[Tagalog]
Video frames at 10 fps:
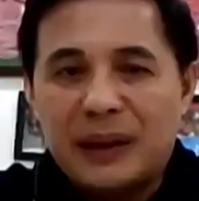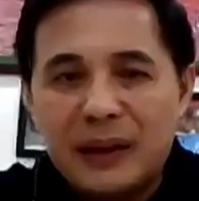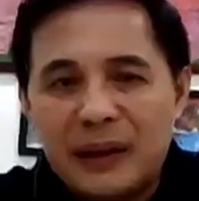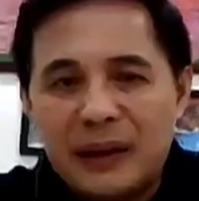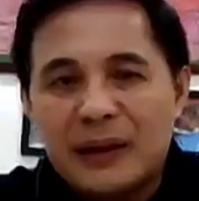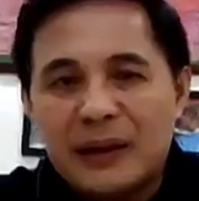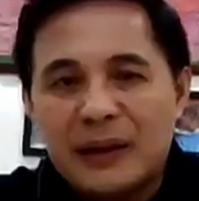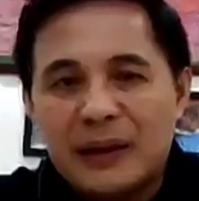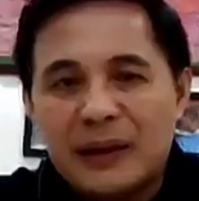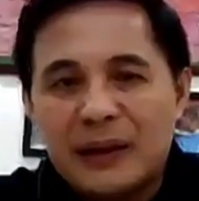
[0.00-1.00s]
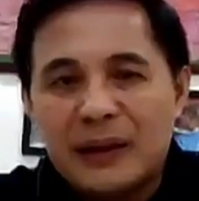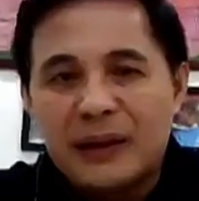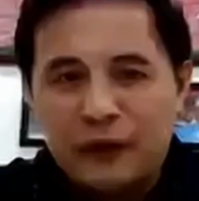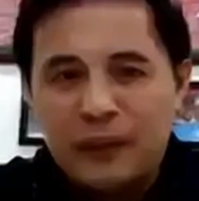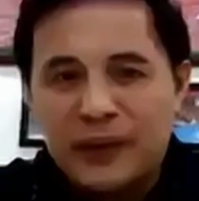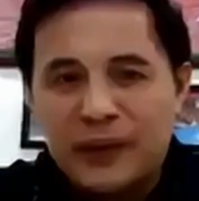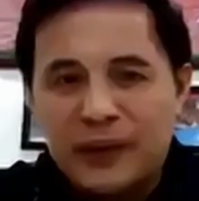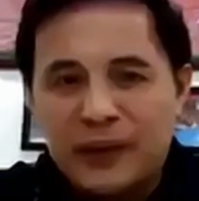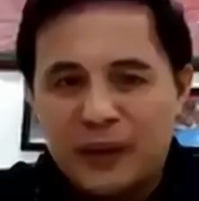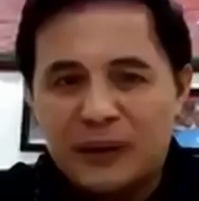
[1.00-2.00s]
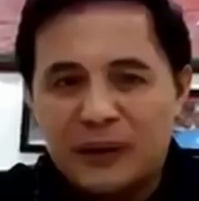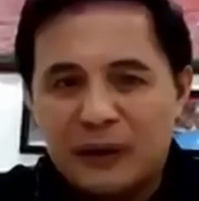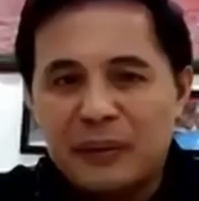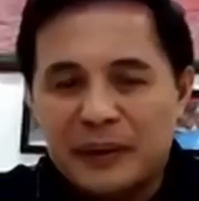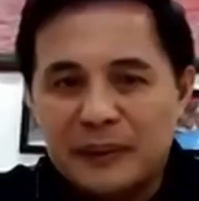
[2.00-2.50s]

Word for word: uh, karampatang uh,